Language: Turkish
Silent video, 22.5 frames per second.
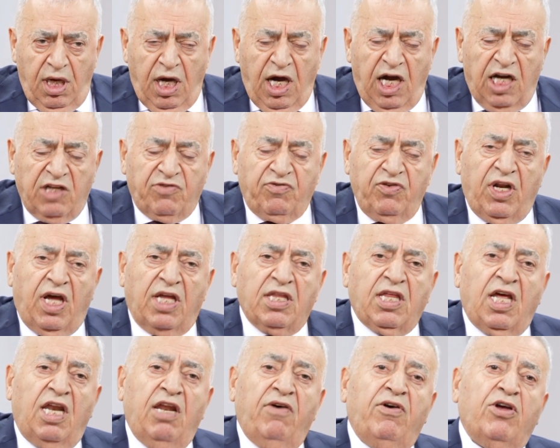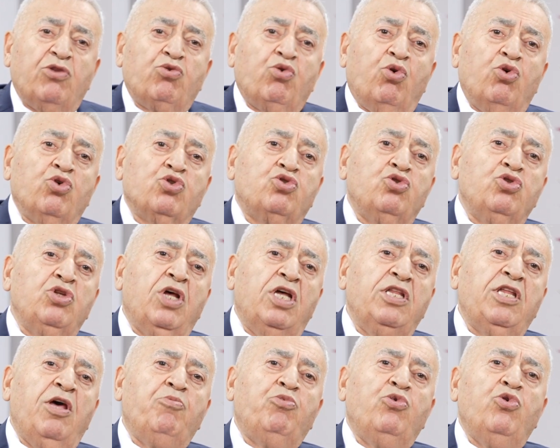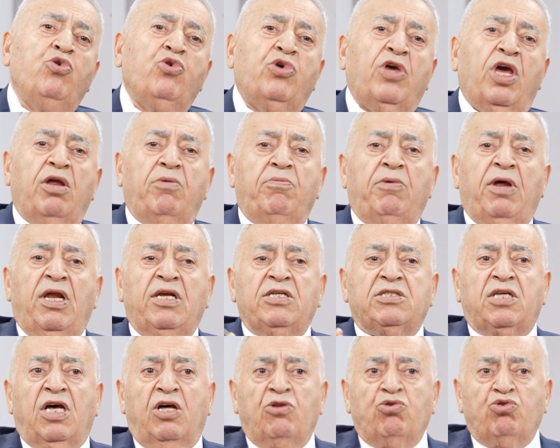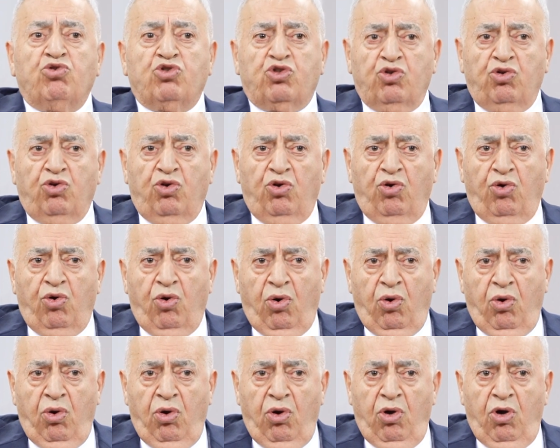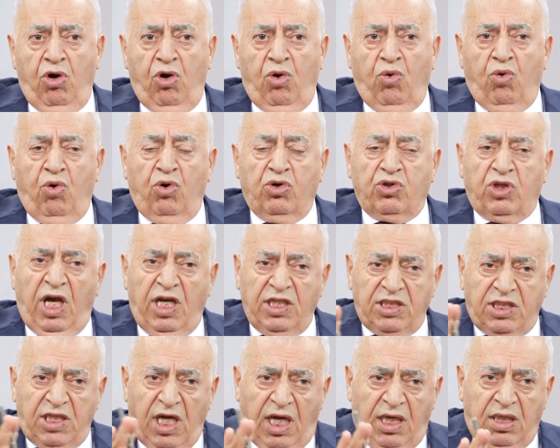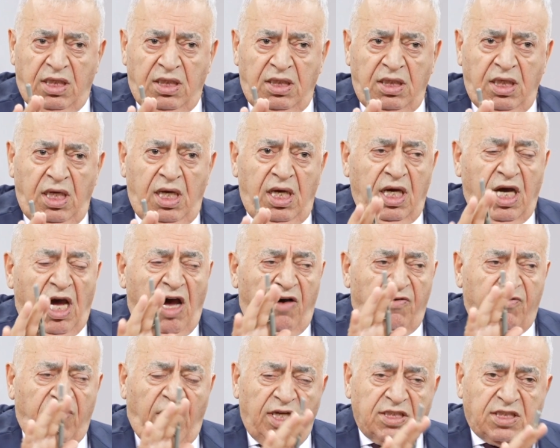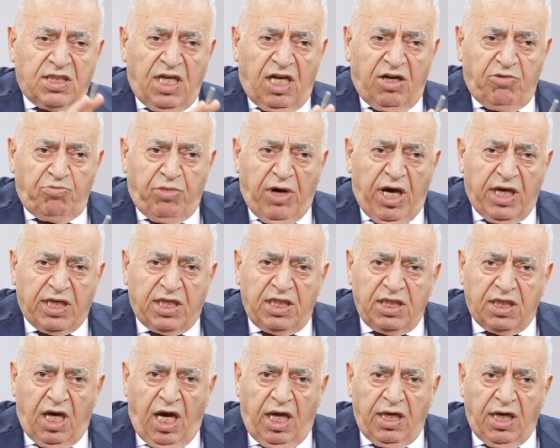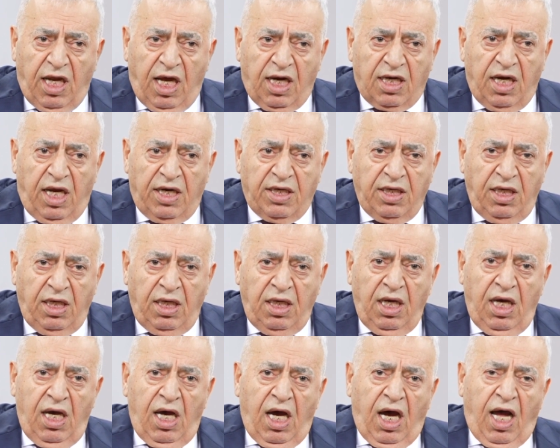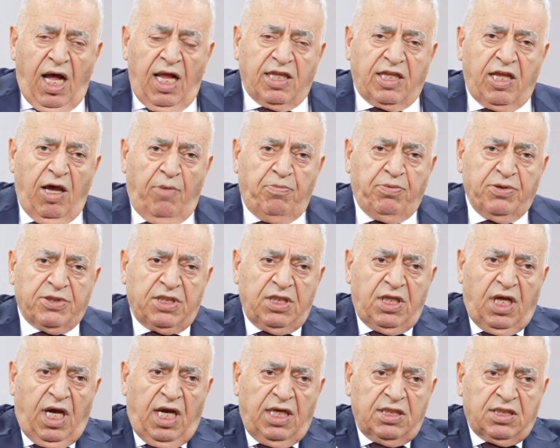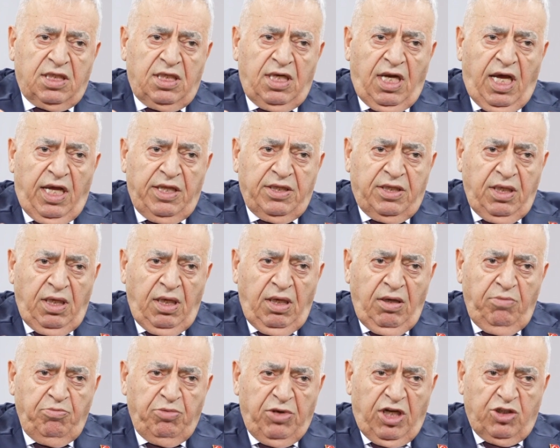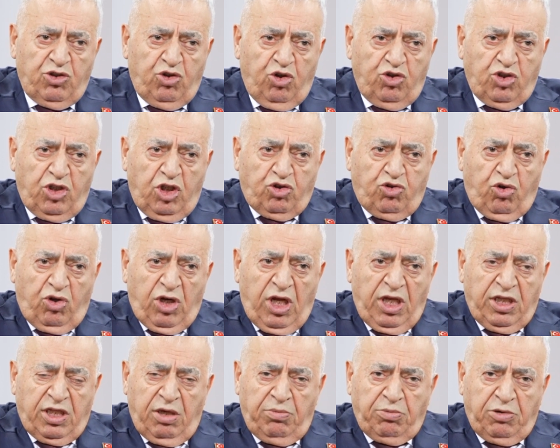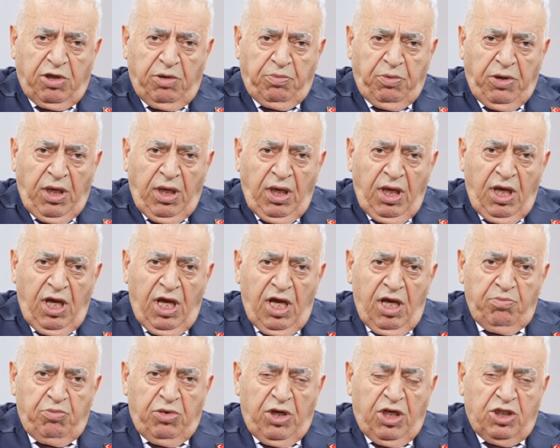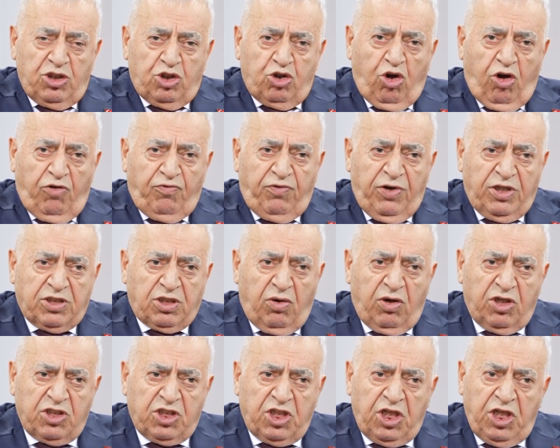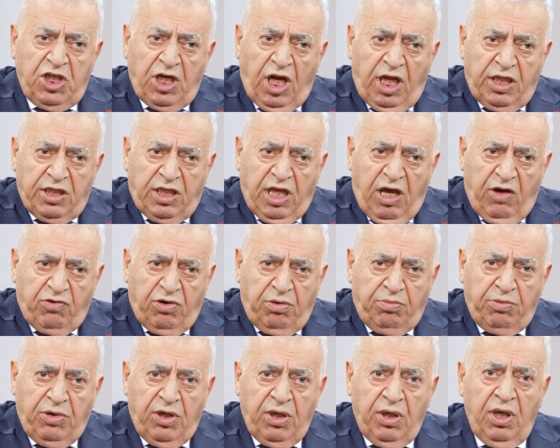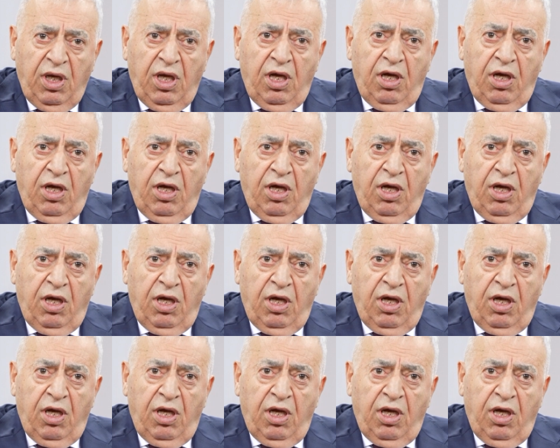Artvin, Adana ve doğusunda da Büyük Ermenistan düşünülüyor. Orta Asya'nın, Kafkasların bakir kaynakları, altyapısı da hazırlandı. Biraz önce söylediğim gibi Birinci Körfez Savaşı, İran devrimi.